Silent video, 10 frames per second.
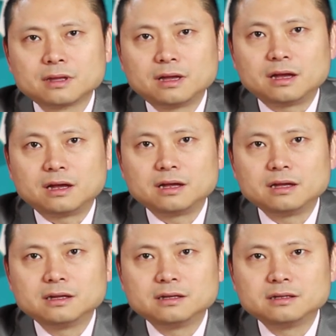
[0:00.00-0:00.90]
啊
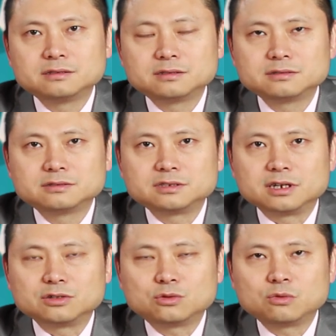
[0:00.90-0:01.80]
这个
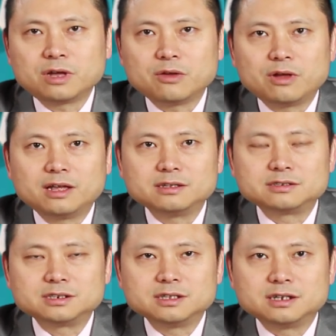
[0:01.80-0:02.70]
东亚原来的
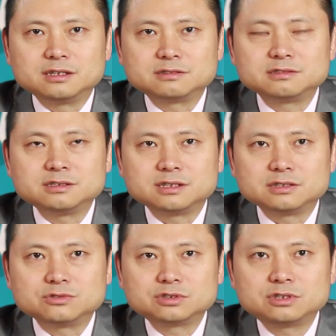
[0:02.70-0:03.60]
直立人的石器呢？
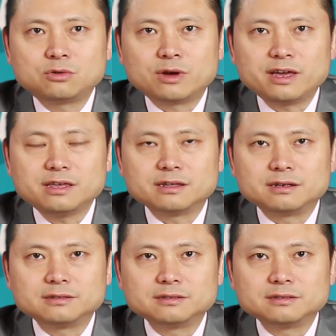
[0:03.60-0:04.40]
就值得怀疑了。